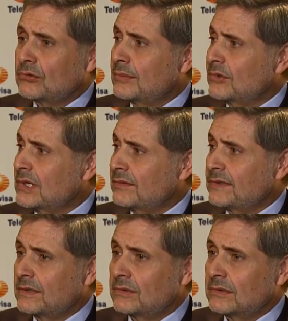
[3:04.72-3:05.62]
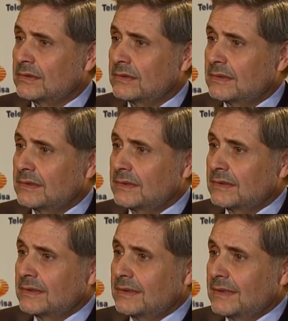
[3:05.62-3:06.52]
su demografía...
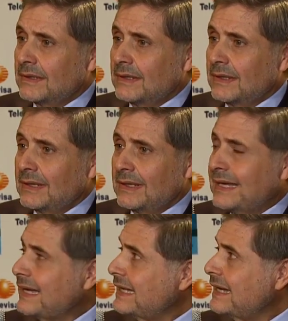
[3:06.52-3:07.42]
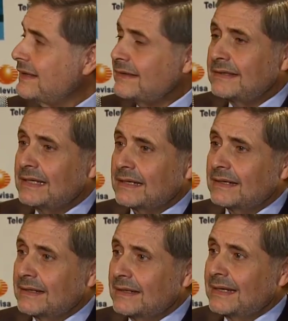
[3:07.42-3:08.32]
Ah, ¿Qué quiere decir?
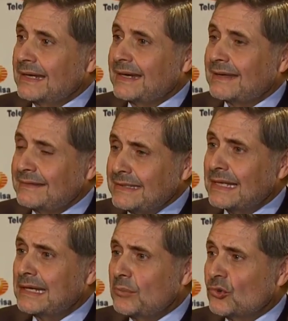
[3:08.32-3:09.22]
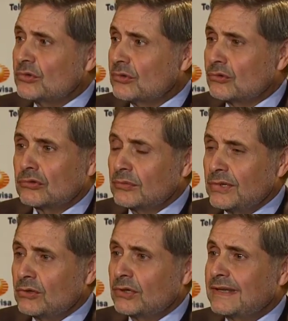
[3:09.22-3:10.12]
Que sí tenemos
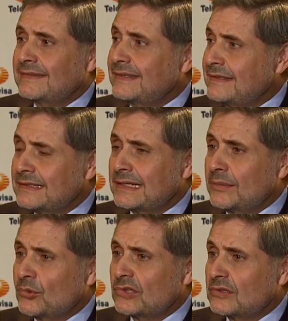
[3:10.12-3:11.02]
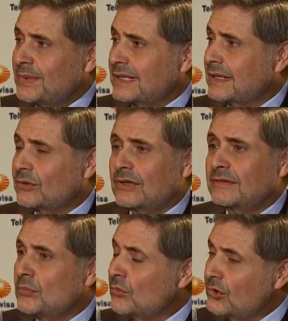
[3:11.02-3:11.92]
consumidores y sí tenemos
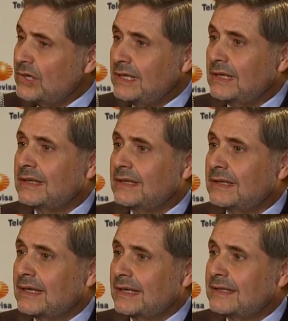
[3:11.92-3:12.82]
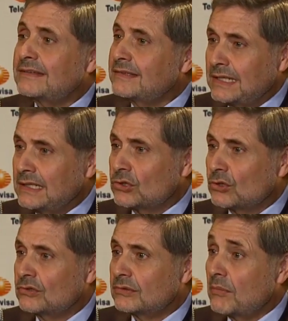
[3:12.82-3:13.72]
espectadores muy eh,
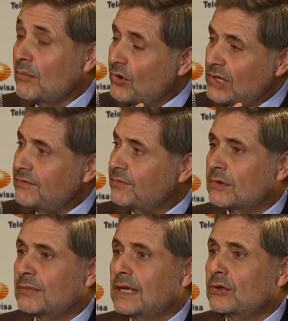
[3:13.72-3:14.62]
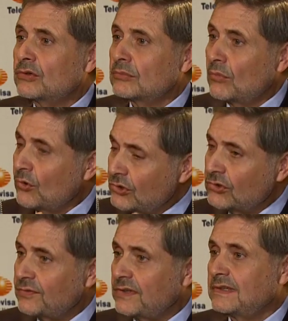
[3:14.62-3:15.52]
distintos, muy informados, muy
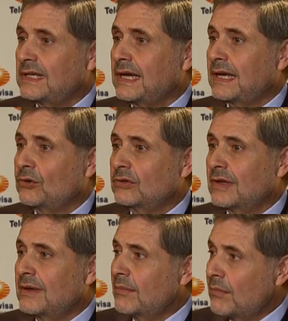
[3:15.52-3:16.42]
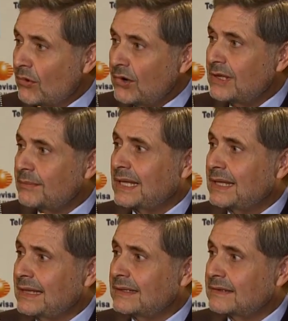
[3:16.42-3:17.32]
sofisticados, muy
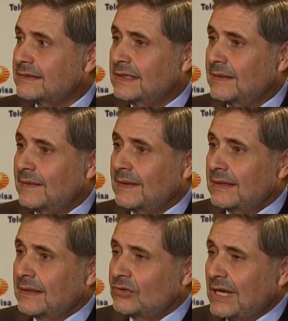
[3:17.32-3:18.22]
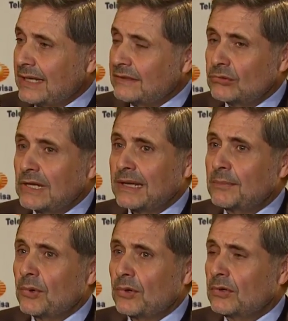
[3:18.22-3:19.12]
demandantes. O sea, es un
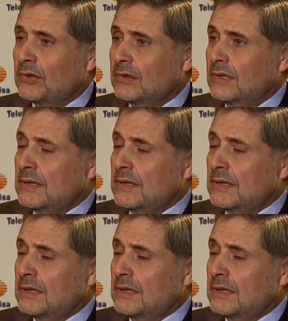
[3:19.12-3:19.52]
ejemplo,